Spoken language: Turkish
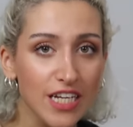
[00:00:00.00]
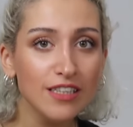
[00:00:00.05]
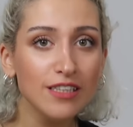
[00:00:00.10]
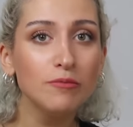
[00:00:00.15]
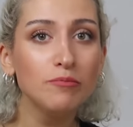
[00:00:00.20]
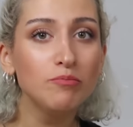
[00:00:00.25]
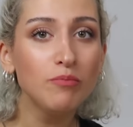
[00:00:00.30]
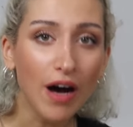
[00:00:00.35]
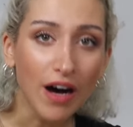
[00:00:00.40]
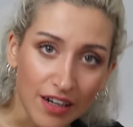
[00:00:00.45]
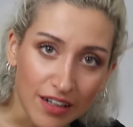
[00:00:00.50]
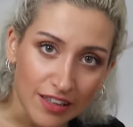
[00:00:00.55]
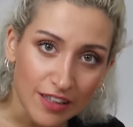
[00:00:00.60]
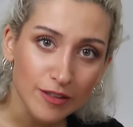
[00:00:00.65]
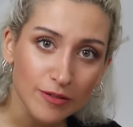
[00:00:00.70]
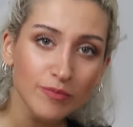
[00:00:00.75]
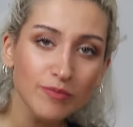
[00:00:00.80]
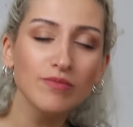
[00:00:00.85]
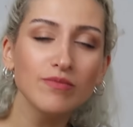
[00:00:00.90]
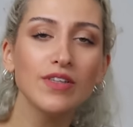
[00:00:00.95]
girdim
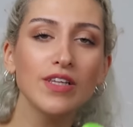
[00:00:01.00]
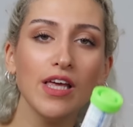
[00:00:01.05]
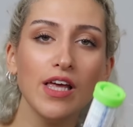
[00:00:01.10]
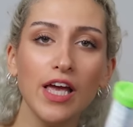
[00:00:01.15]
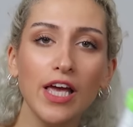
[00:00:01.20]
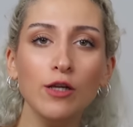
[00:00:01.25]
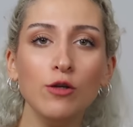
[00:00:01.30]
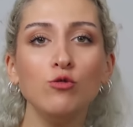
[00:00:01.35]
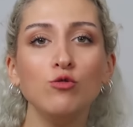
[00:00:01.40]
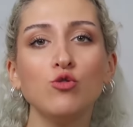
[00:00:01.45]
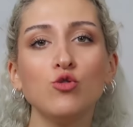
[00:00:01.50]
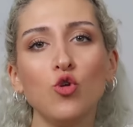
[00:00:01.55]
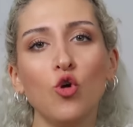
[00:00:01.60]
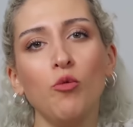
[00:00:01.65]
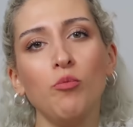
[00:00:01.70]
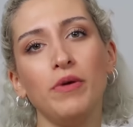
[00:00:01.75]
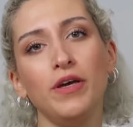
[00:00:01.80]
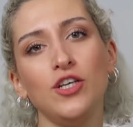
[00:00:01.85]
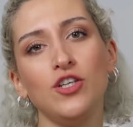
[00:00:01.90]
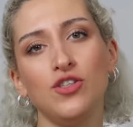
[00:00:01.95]
baktım en ucuz
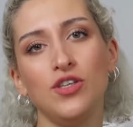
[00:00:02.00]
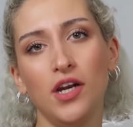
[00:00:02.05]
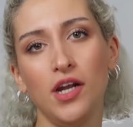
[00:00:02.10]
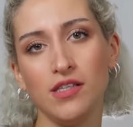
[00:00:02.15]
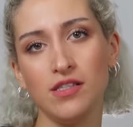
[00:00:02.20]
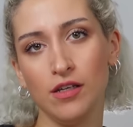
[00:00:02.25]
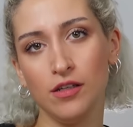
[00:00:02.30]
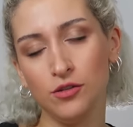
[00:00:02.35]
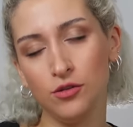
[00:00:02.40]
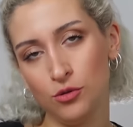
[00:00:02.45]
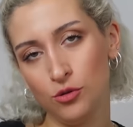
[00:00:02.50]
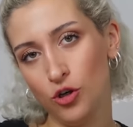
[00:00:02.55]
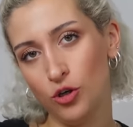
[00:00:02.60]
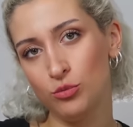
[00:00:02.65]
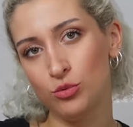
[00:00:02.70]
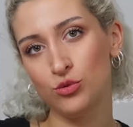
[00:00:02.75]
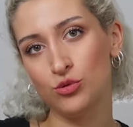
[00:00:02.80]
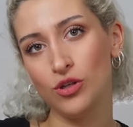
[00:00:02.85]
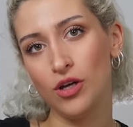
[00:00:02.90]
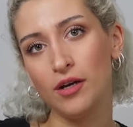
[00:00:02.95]
15 liraya satılıyor
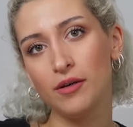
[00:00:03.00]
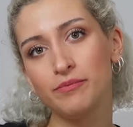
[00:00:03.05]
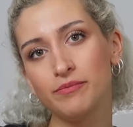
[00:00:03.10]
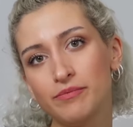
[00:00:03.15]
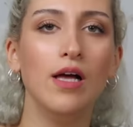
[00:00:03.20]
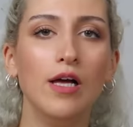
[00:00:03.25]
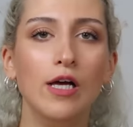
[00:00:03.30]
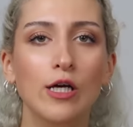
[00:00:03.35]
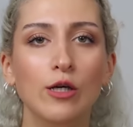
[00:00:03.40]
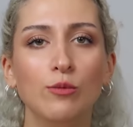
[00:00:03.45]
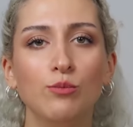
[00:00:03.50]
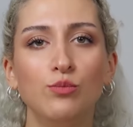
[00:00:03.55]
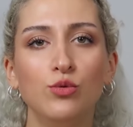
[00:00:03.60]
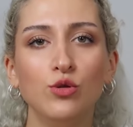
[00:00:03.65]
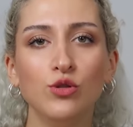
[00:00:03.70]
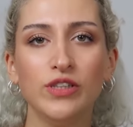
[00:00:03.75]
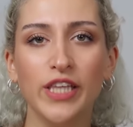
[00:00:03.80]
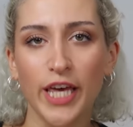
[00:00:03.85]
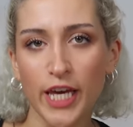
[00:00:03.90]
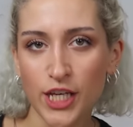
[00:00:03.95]
burada.
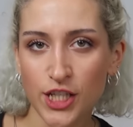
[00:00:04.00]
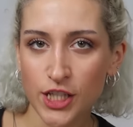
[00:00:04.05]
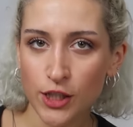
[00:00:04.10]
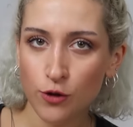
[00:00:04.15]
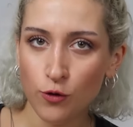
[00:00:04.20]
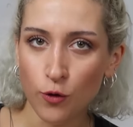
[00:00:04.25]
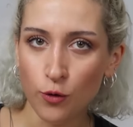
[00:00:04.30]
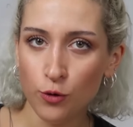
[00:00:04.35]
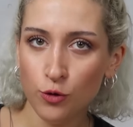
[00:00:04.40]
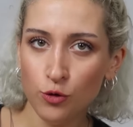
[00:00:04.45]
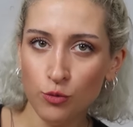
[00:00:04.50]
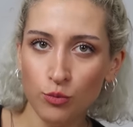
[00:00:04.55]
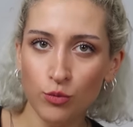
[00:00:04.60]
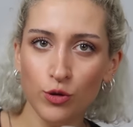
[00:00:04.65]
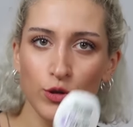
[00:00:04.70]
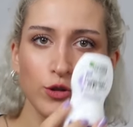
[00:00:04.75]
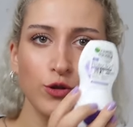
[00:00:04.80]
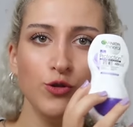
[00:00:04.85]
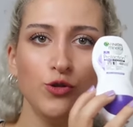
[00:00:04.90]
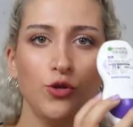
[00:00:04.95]
Bu değişik görünümlü